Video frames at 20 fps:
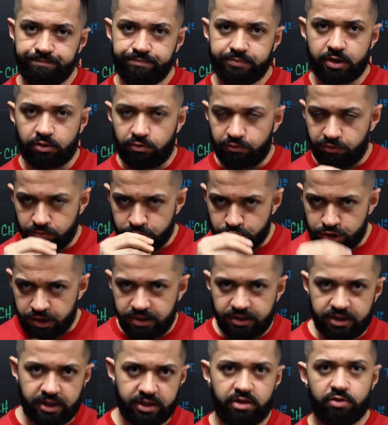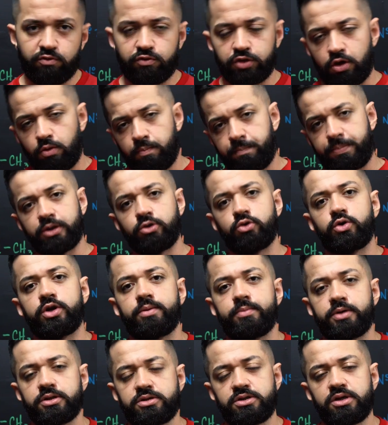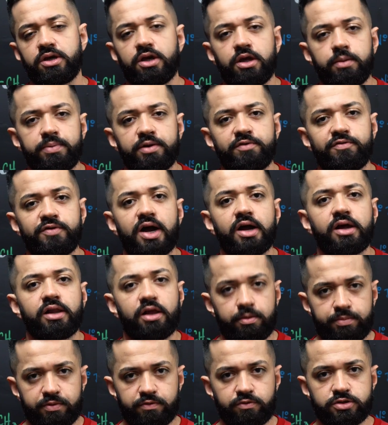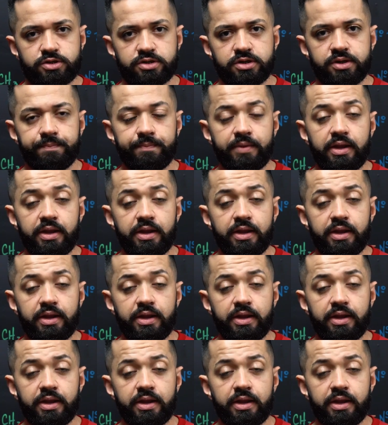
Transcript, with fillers: Então vamos só entender, vou dar um panoramazinho aqui para ficar claro para você.